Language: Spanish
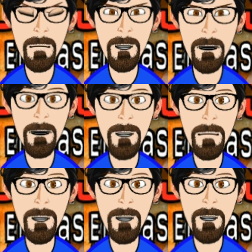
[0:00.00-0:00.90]
No
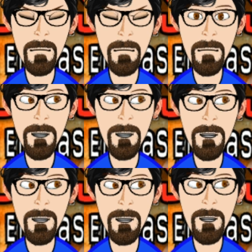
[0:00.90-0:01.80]
obstante, en
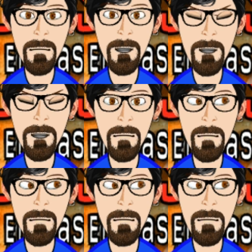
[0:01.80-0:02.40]
ocasiones tiende